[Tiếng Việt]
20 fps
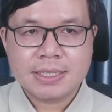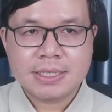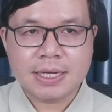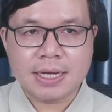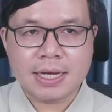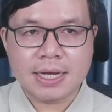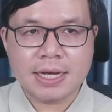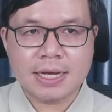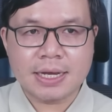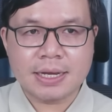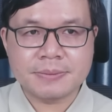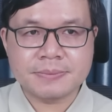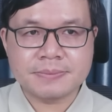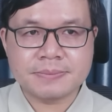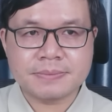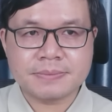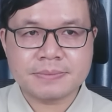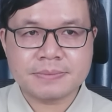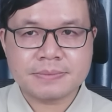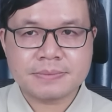À,
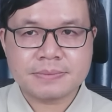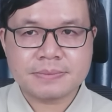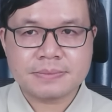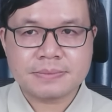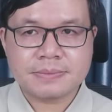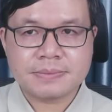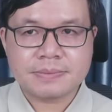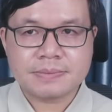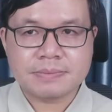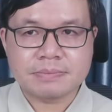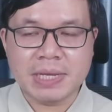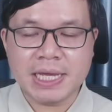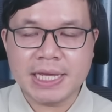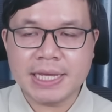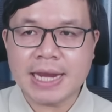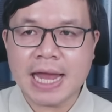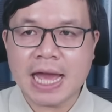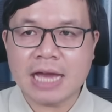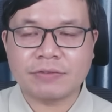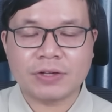
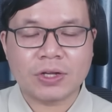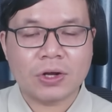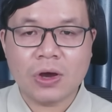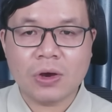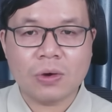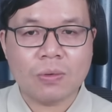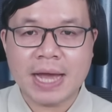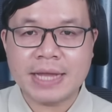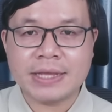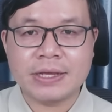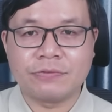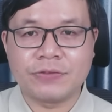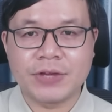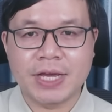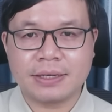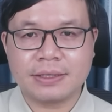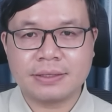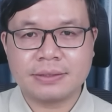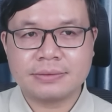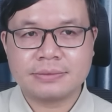Mỹ đang phải lo quá nhiều
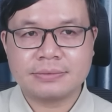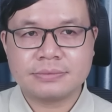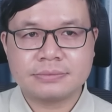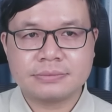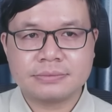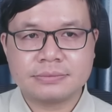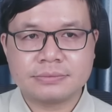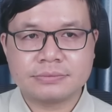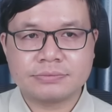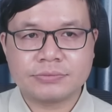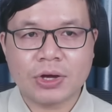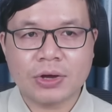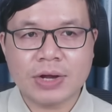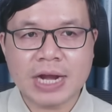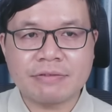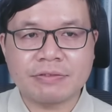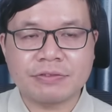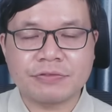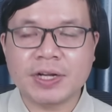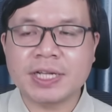việc, họ
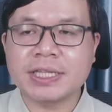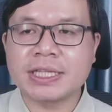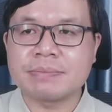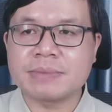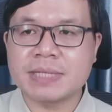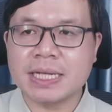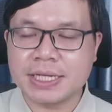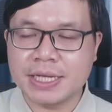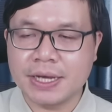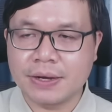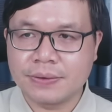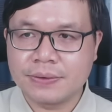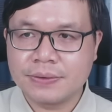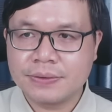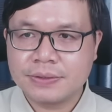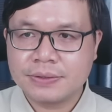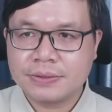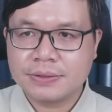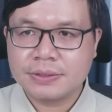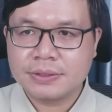đang phân tâm rất nhiều.
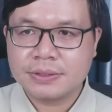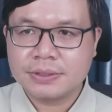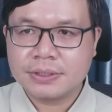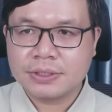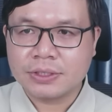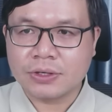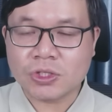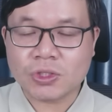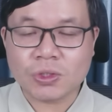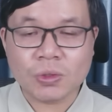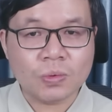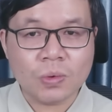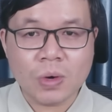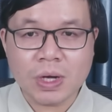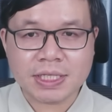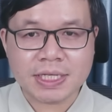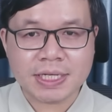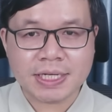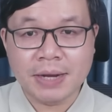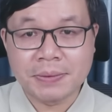Còn Trung
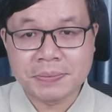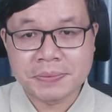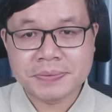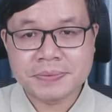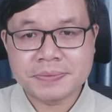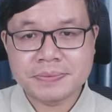Quốc thì không.